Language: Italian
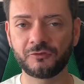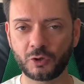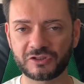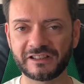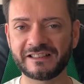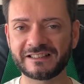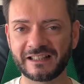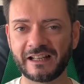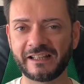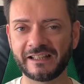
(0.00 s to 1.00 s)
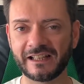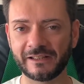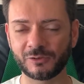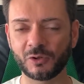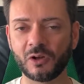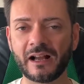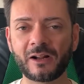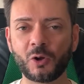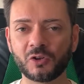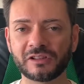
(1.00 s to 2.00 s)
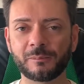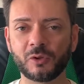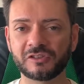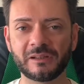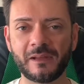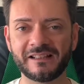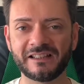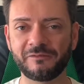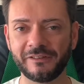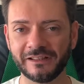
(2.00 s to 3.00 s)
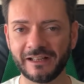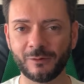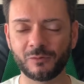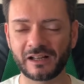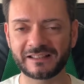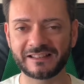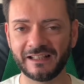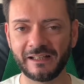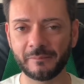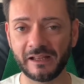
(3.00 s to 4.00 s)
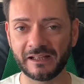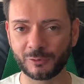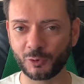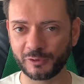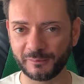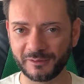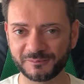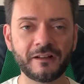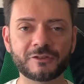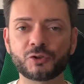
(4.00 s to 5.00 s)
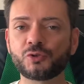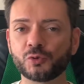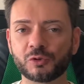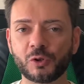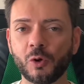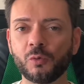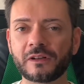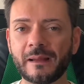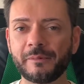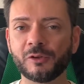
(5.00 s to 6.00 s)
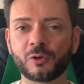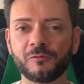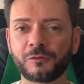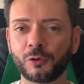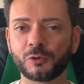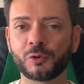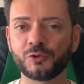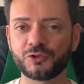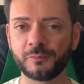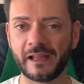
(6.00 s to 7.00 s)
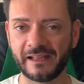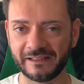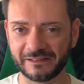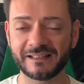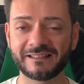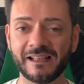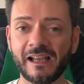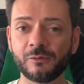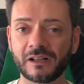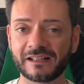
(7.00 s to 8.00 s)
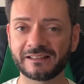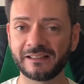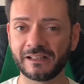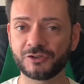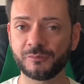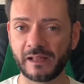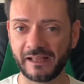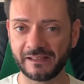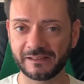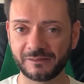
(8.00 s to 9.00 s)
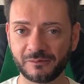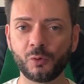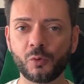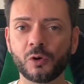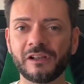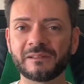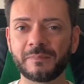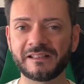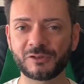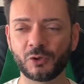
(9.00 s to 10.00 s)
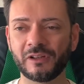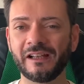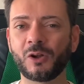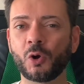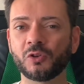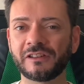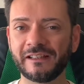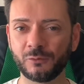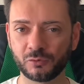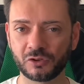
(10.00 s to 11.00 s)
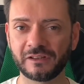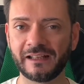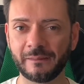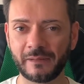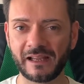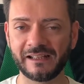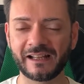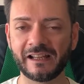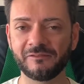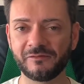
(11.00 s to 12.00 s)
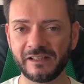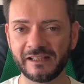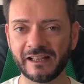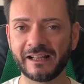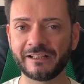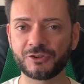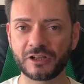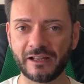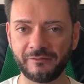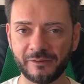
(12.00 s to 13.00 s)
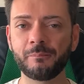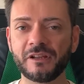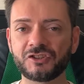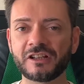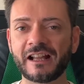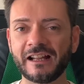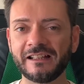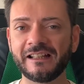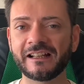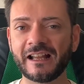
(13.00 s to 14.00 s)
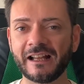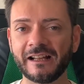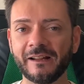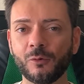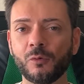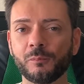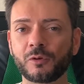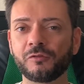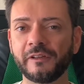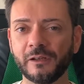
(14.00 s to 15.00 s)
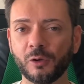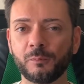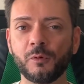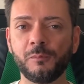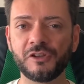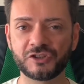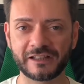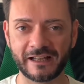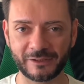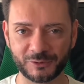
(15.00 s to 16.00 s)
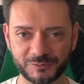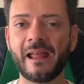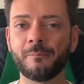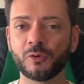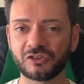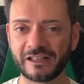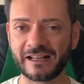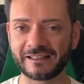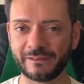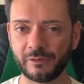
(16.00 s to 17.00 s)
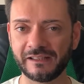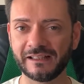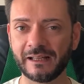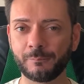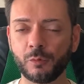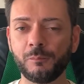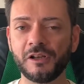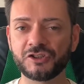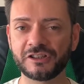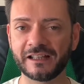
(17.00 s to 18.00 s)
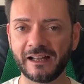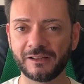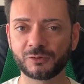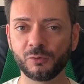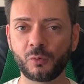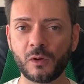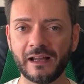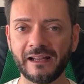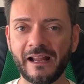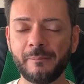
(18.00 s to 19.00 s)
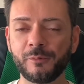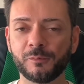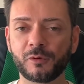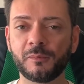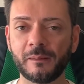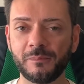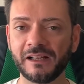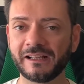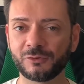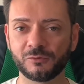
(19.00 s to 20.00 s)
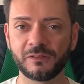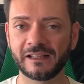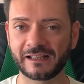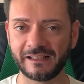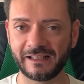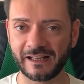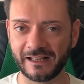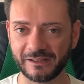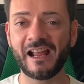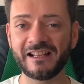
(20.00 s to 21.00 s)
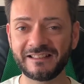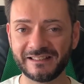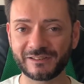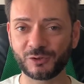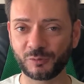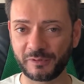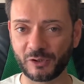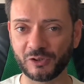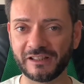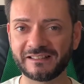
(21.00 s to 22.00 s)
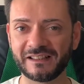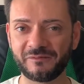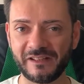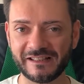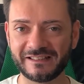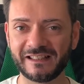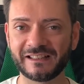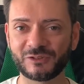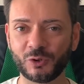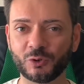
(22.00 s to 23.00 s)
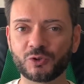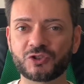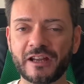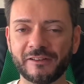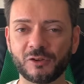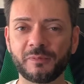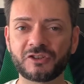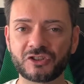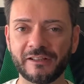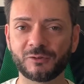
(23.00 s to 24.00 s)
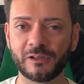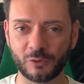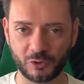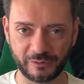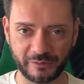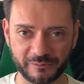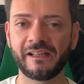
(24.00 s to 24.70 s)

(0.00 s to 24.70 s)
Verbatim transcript: Forse ti starei chiedendo a cosa possa mai servire una casella email anonima. Faccio giusto un rapido confronto con Gmail. Se hai una casella Gmail, Google ispeziona il contenuto delle mail che invii e ricevi per cercare di creare un profilo pubblicitario e mostrarti quindi le pubblicità sul quale è più probabile che tu vada a cliccare. Esistono però dei servizi che sono sono 100% anonimi.